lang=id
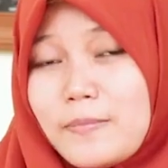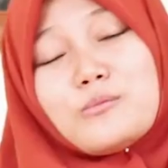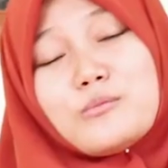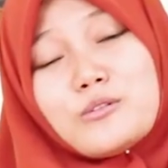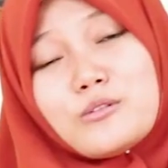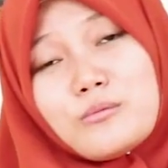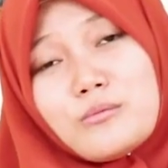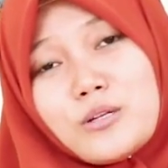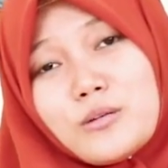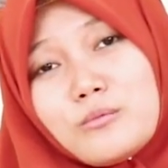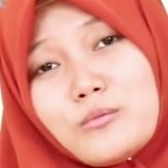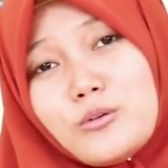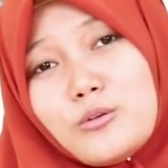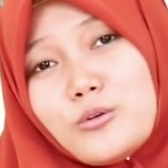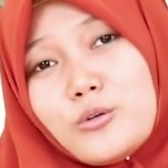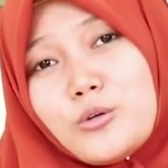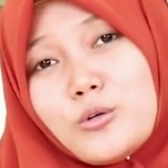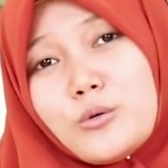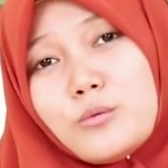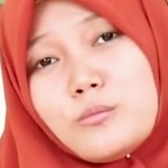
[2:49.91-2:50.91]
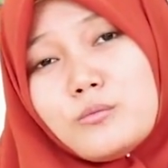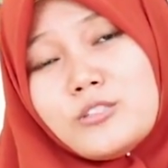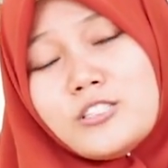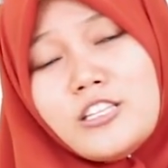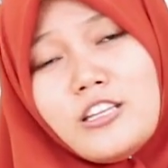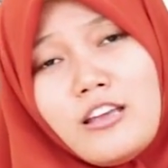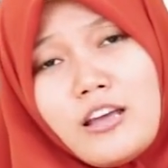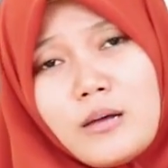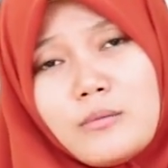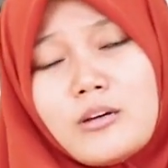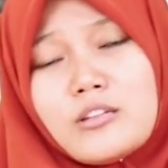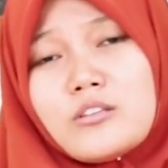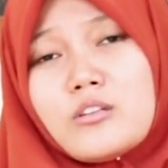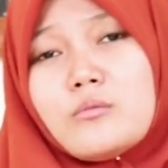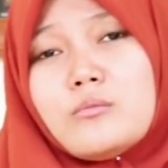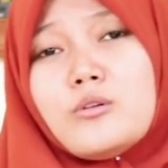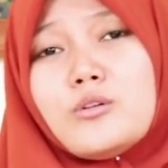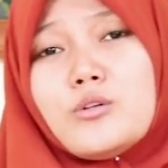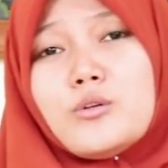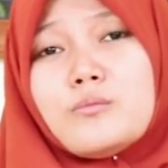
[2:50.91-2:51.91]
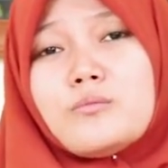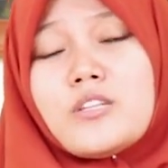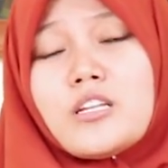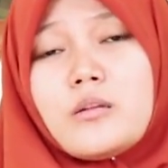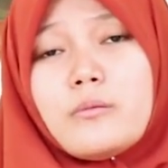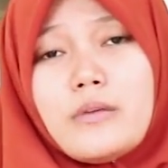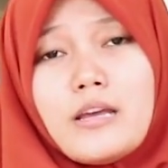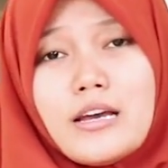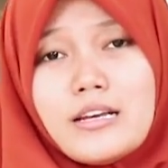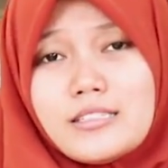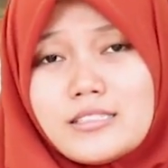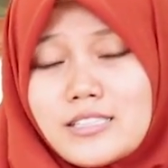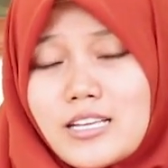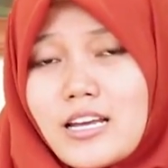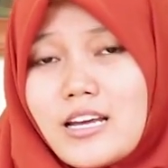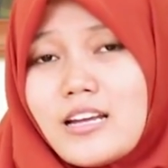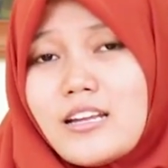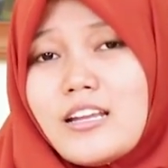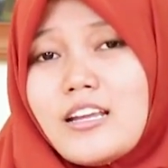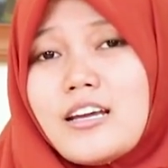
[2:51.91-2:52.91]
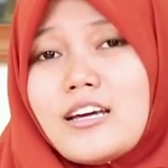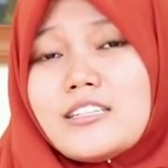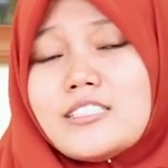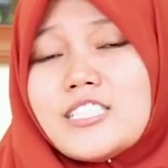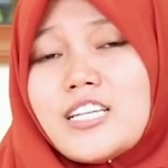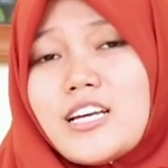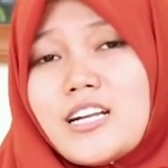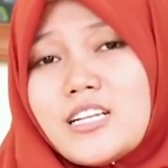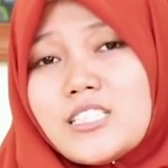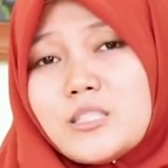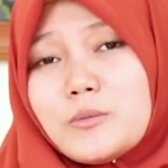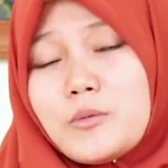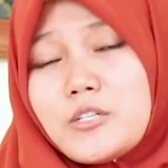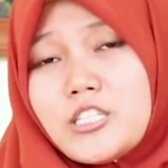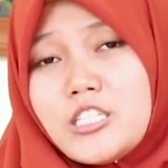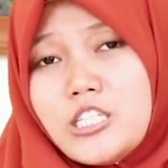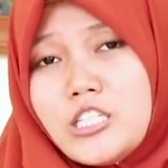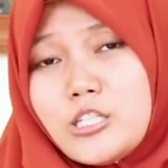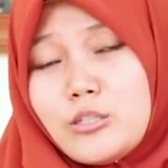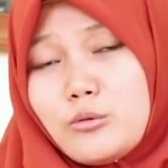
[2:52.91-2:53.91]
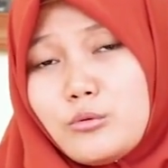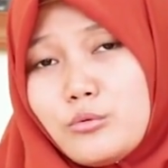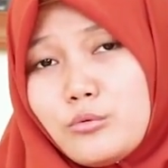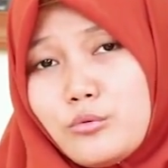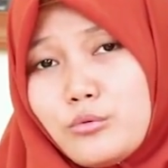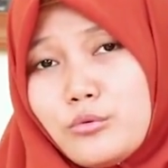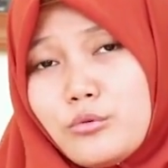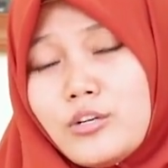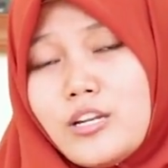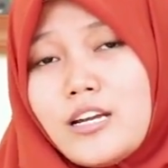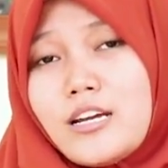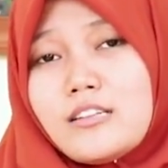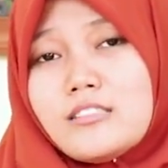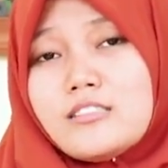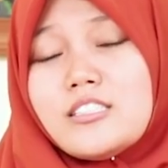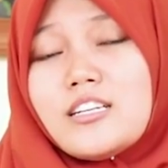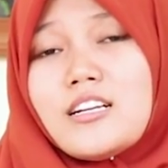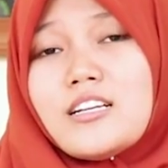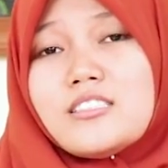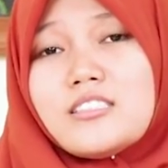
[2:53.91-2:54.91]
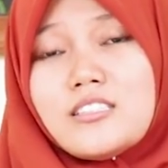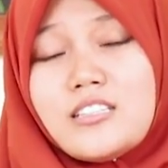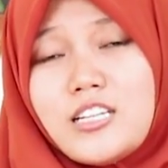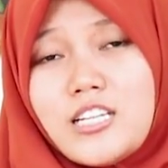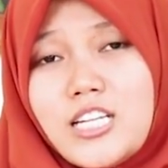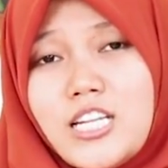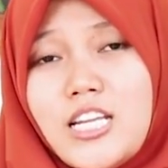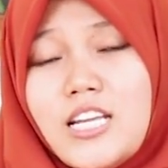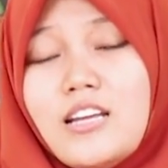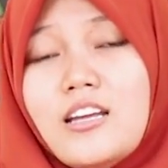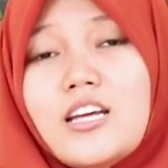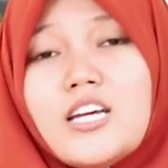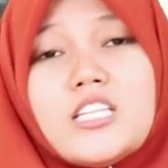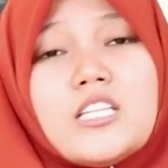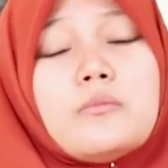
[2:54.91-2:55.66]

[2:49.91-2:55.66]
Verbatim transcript: Teman-teman belum siap atau belum terbiasa dengan cara seperti itu, dengan cara sendiri,